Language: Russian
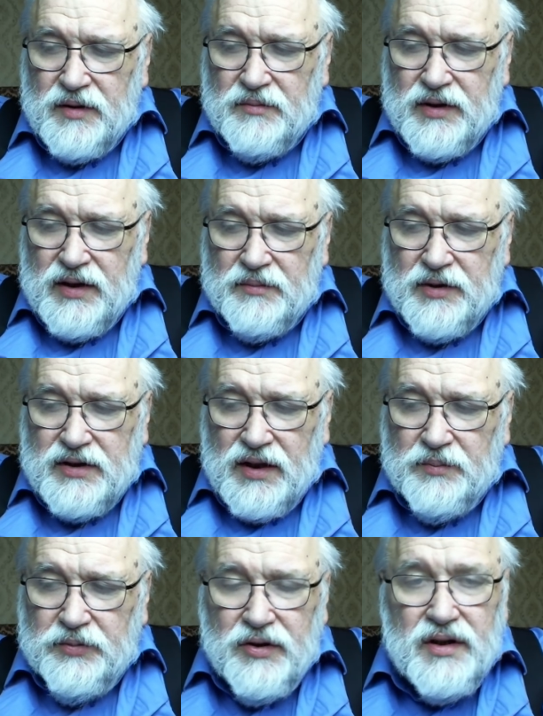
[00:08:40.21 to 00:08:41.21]
была
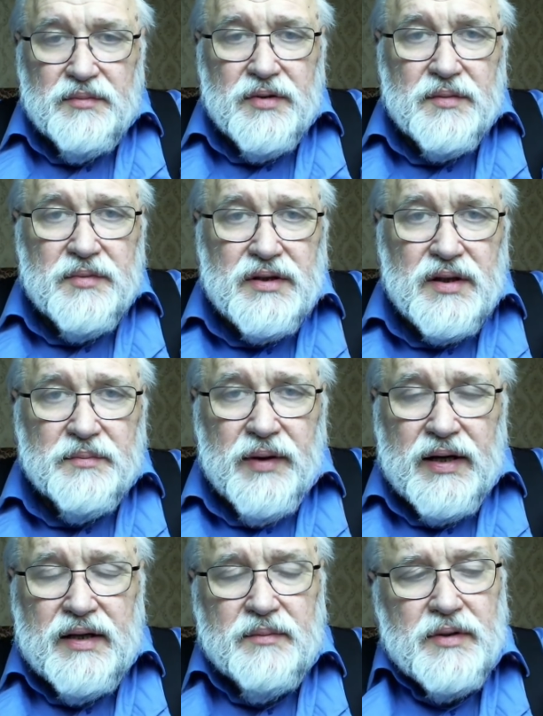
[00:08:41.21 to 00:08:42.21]
митрополия, был
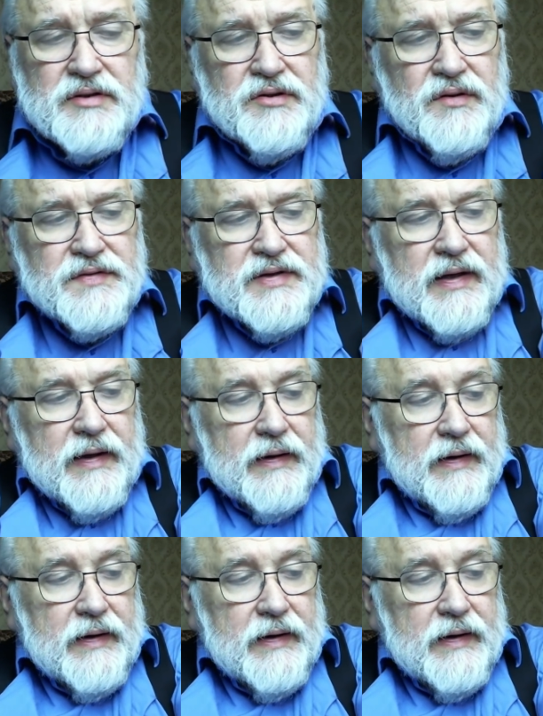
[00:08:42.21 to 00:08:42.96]
митрополит московский,